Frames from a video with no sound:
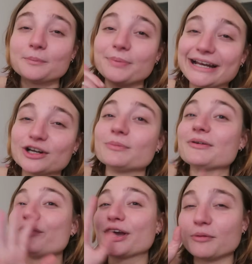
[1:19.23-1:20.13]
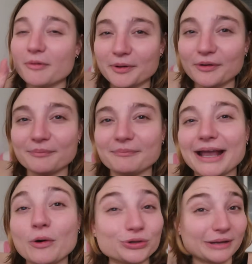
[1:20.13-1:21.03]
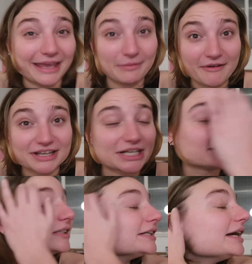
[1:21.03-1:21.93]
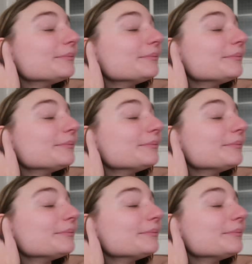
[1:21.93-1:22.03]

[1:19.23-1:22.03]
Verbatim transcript: pero no me fue como me, gusta a mí que me vaya.